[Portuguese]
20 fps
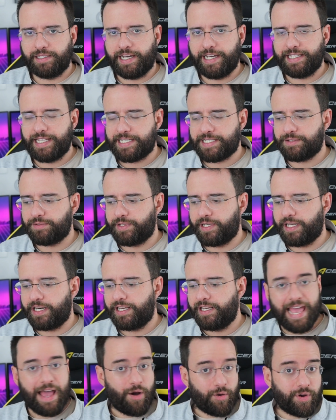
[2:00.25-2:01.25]
da redação
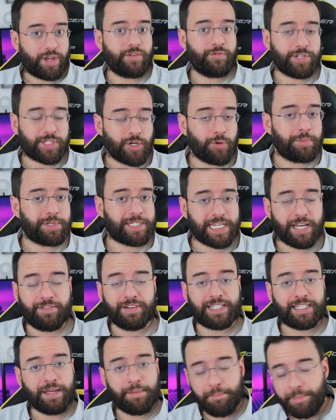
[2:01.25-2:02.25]
dele. É algo que você
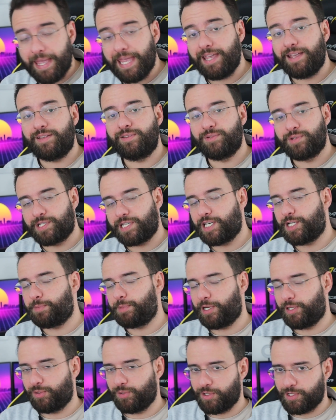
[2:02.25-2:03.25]
observa também nos
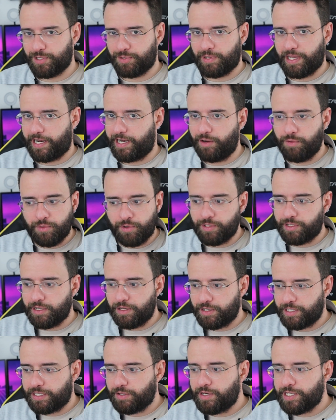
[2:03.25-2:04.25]
admiradores do cara. Não,
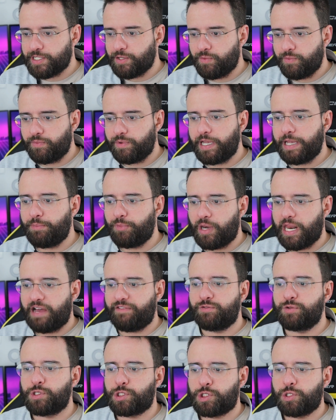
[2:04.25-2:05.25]
então eles não
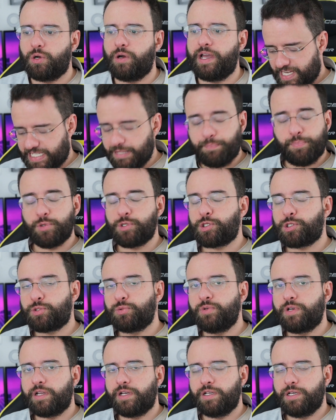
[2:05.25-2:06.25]
emulavam só essa
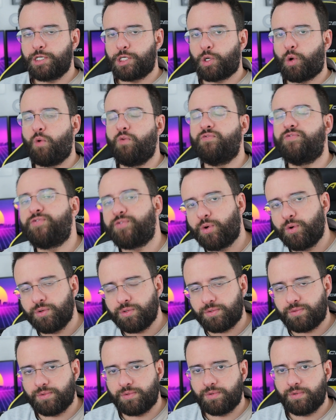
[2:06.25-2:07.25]
postura de
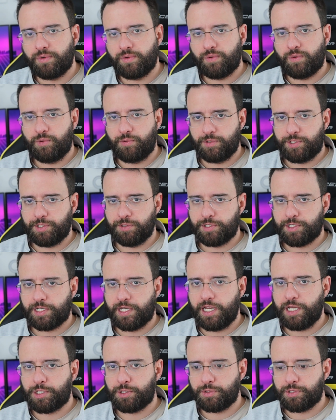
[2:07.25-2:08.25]
confronto com os seus
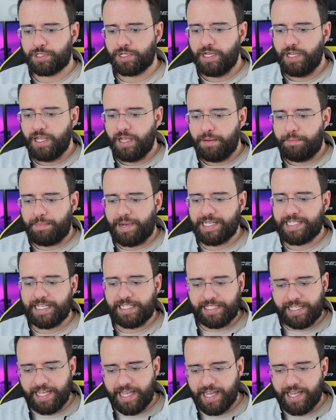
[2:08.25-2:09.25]
críticos, mas
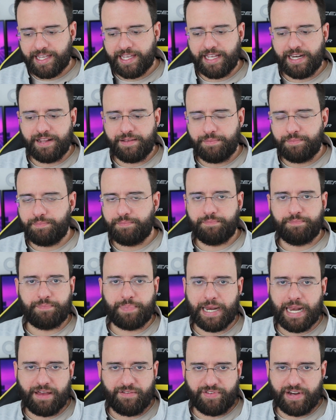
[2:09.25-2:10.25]
até aquele
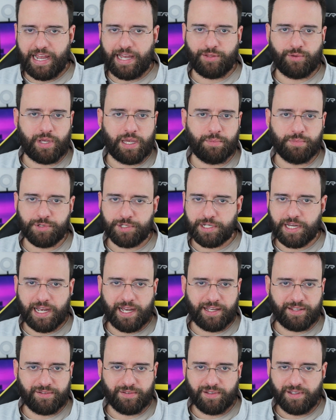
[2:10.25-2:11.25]
palavreado
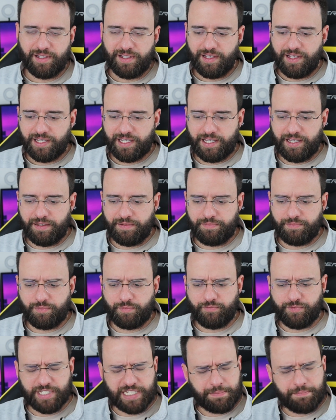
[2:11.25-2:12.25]
rebuscado que
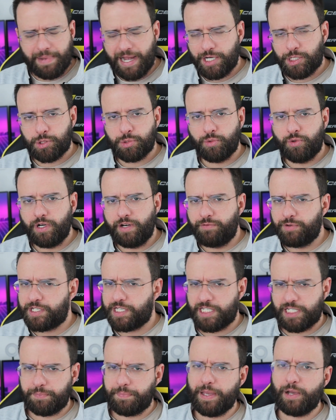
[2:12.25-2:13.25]
você bate o olho e
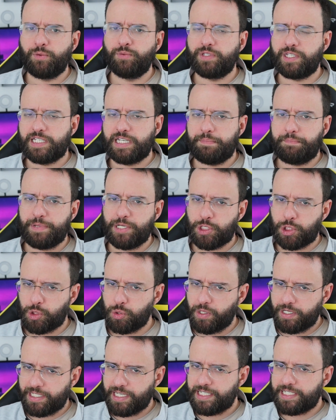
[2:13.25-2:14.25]
você se pergunta se a
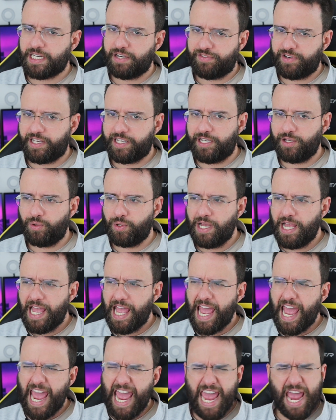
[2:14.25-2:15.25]
pessoa que está escrevendo aquilo
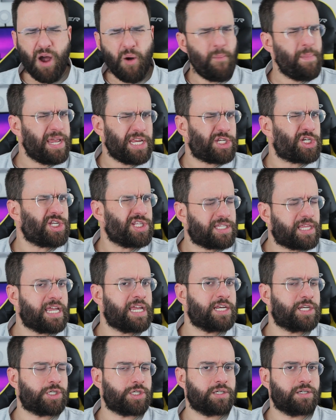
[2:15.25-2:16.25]
realmente
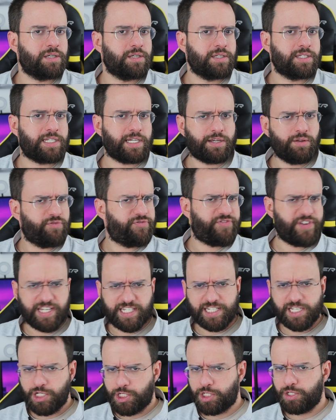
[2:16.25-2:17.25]
entende, se aquilo fez
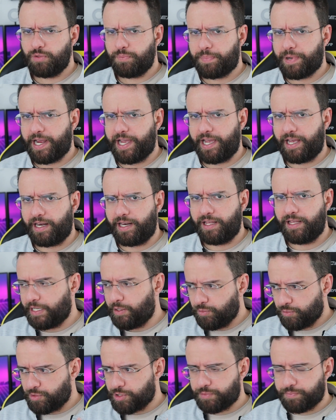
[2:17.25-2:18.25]
sentido para ela.
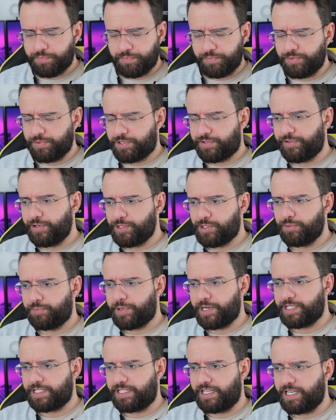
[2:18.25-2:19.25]
Tem um dos, dos, filhos do
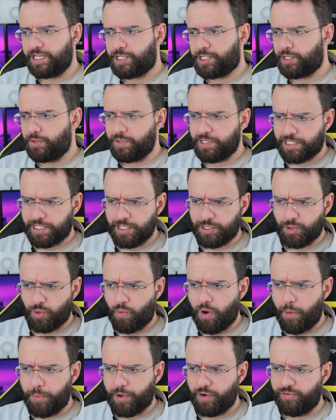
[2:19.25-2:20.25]
presidente, eu esqueço
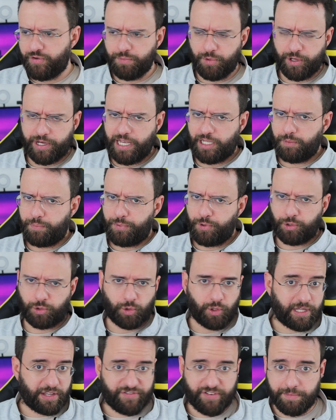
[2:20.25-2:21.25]
qual porque eu fui bloqueado por
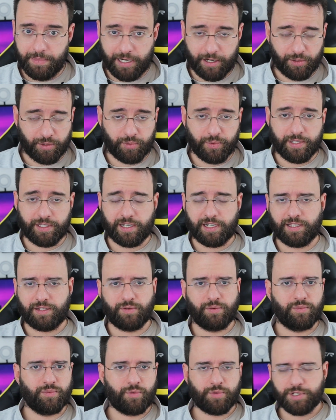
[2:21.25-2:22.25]
toda a família no Twitter,
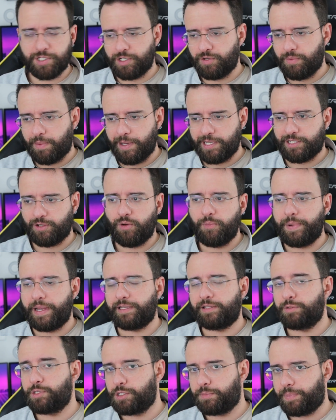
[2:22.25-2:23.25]
então eu não consigo mais
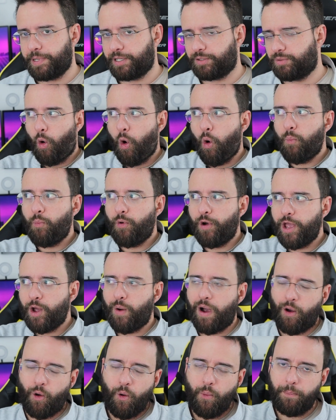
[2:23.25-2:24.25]
acompanhar tão de perto como
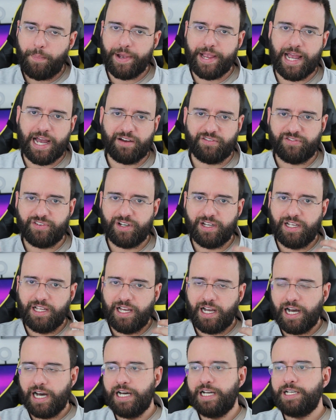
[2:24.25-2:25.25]
eu acompanhava
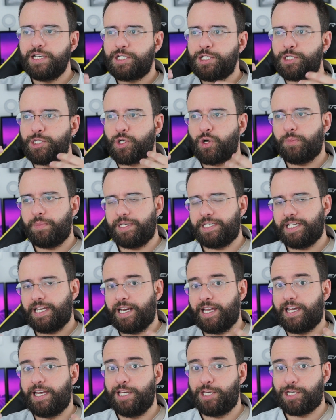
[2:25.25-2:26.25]
antes de
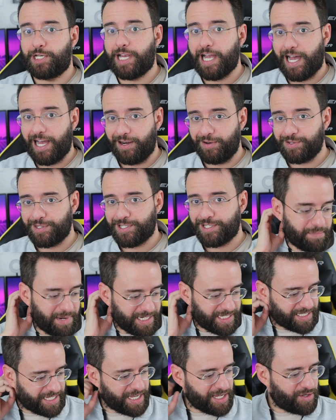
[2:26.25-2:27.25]
começar a criticá-los.
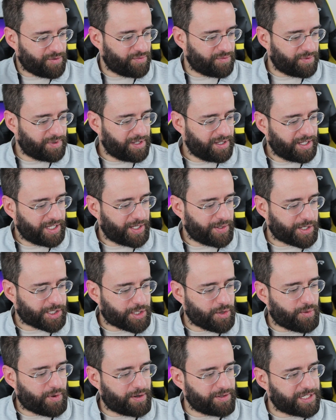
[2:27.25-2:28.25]
Mas tem um, eu
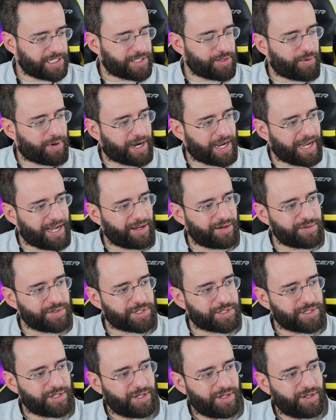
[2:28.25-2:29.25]
acho que é o, não sei se é o
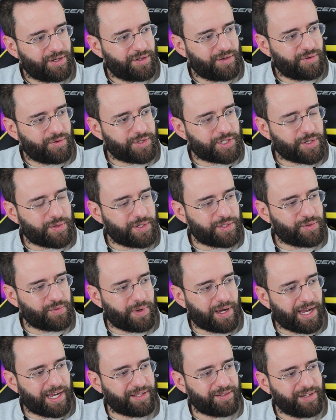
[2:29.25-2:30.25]
Carlos você é o
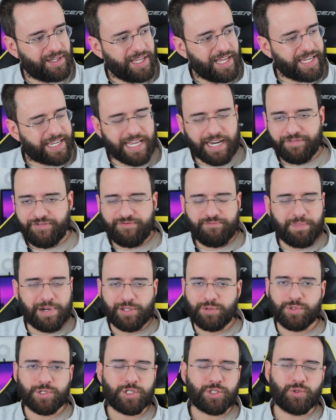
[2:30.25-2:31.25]
Eduardo. Que ele
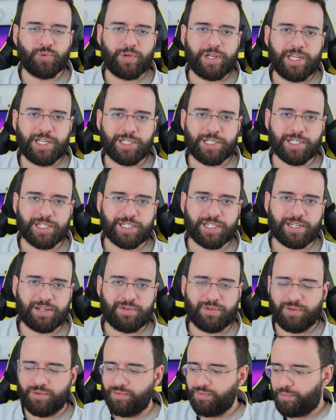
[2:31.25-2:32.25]
manda uns tweets
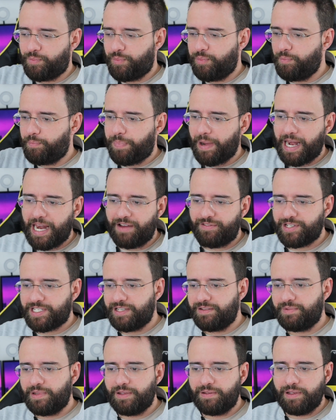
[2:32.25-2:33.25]
com, com, palavras
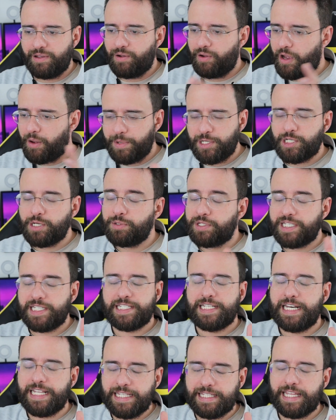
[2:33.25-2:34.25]
que eu realmente não sei
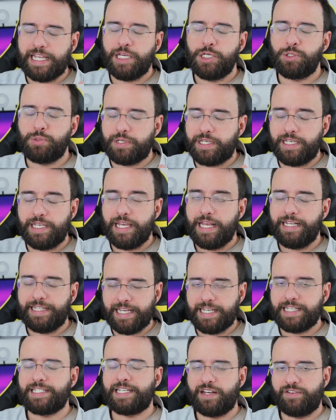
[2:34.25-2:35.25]
se ele entende o que ele
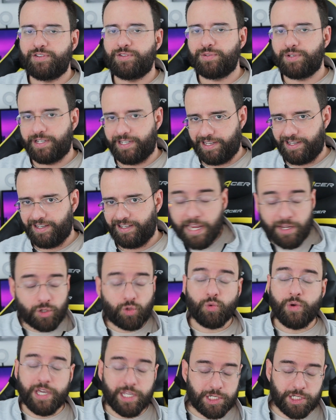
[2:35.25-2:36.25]
está escrevendo ali. Tem
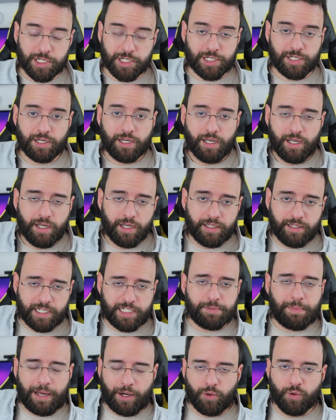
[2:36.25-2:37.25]
tweets
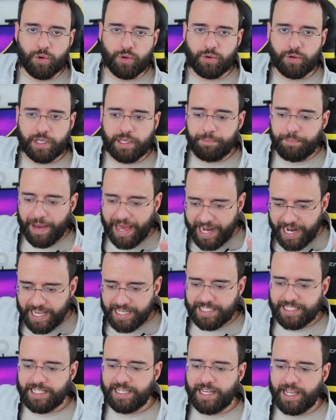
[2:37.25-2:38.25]
desse maluco que
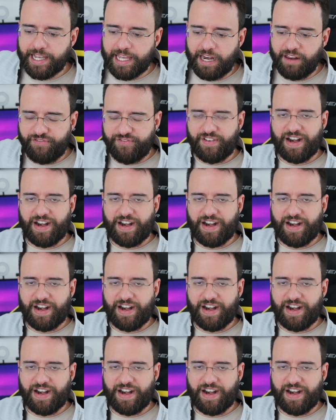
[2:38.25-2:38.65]
parecem aquela